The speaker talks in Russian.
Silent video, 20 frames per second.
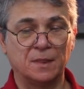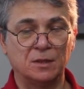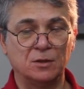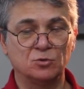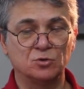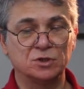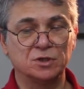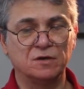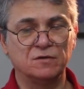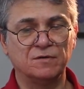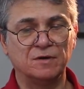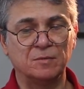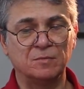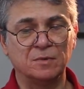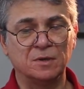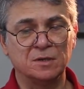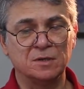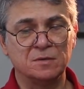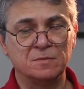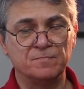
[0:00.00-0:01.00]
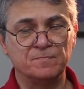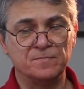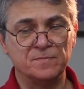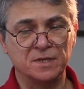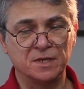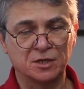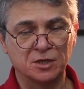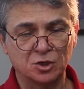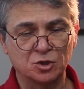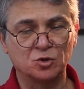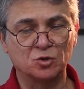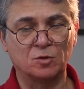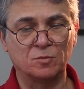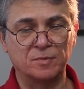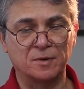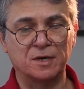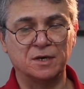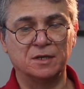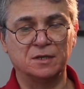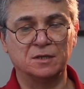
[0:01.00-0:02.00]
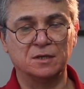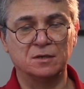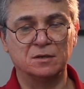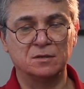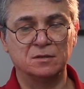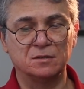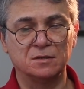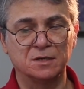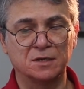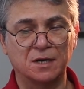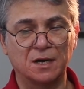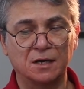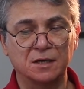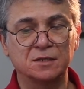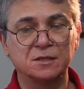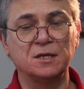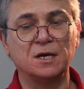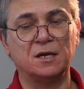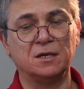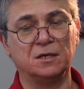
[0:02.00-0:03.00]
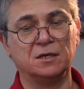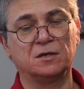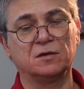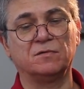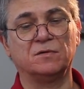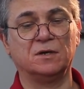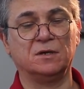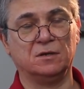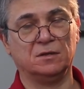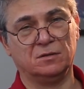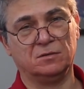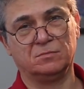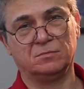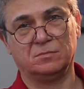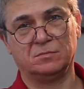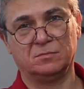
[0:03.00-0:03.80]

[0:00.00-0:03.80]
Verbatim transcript: Неужели вам никто про это никогда не говорил?